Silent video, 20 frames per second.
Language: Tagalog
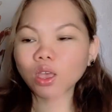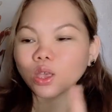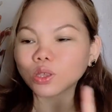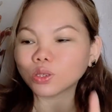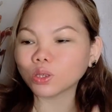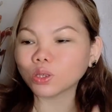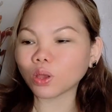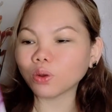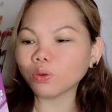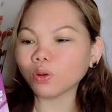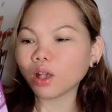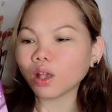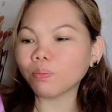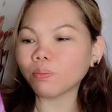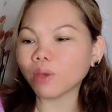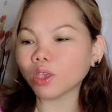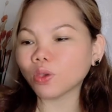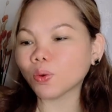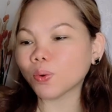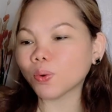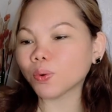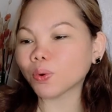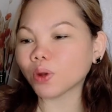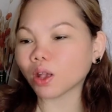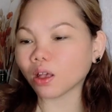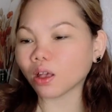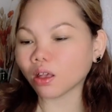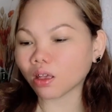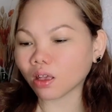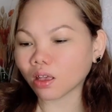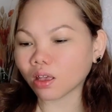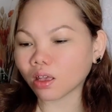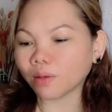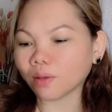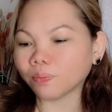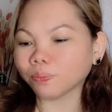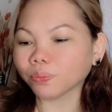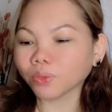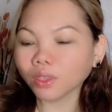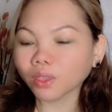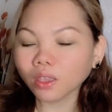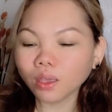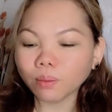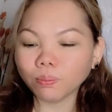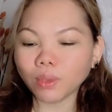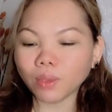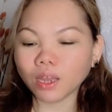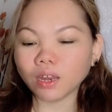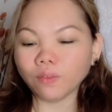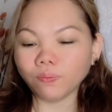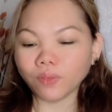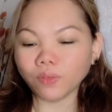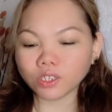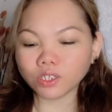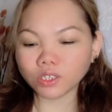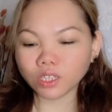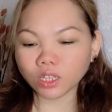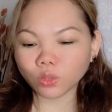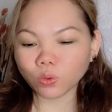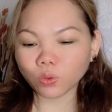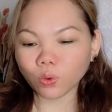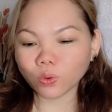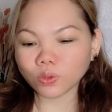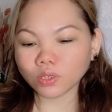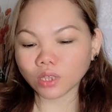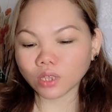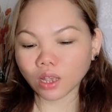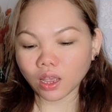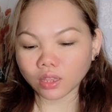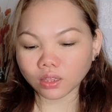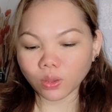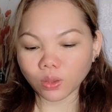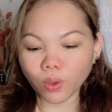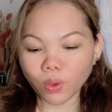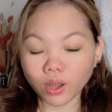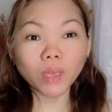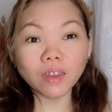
So ano nga ba yung uh, benefits nito sa katawan?